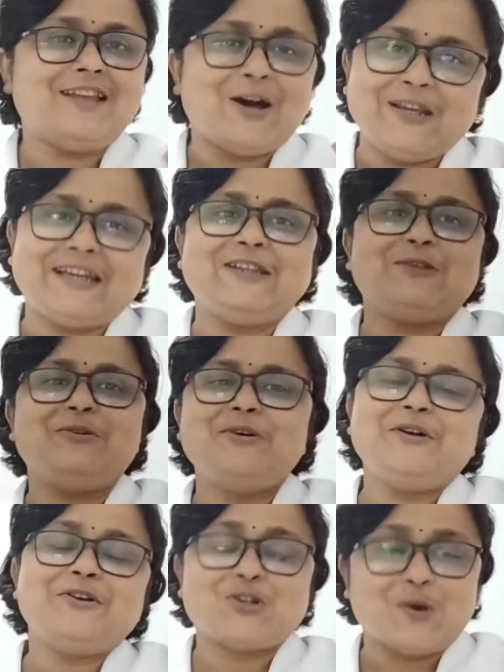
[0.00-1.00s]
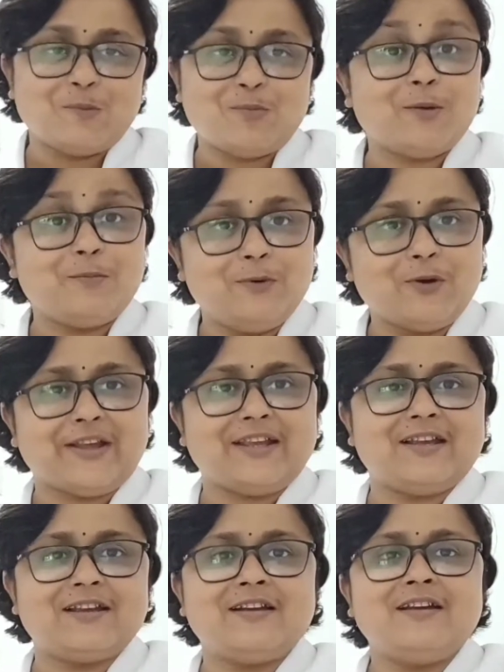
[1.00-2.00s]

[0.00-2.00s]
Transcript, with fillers: না হলে কিন্তু সম্ভব নয়